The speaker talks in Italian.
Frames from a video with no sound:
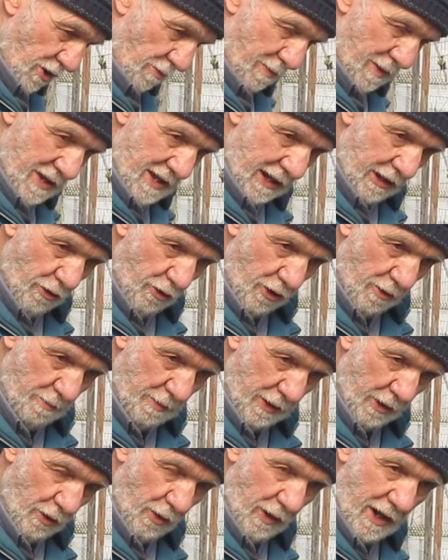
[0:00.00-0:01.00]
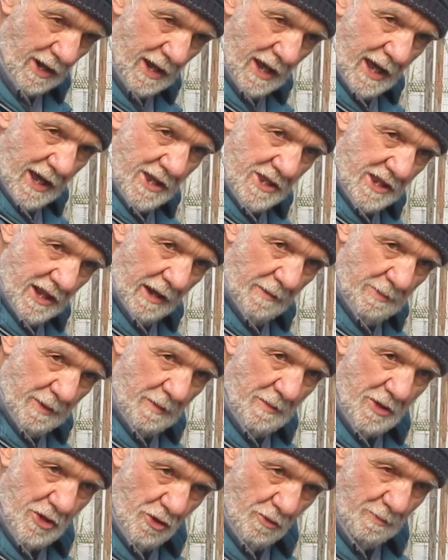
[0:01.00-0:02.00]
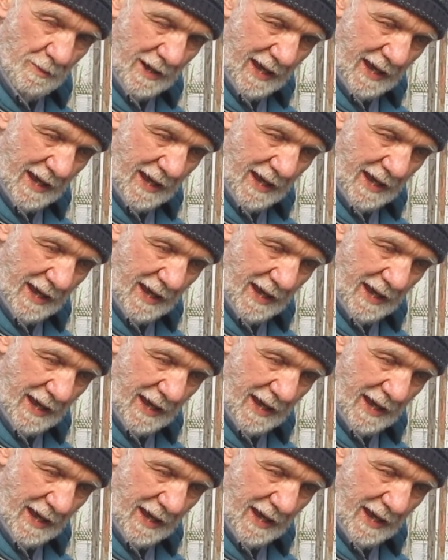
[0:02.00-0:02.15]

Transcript: a soppesare una per una, se le prime sono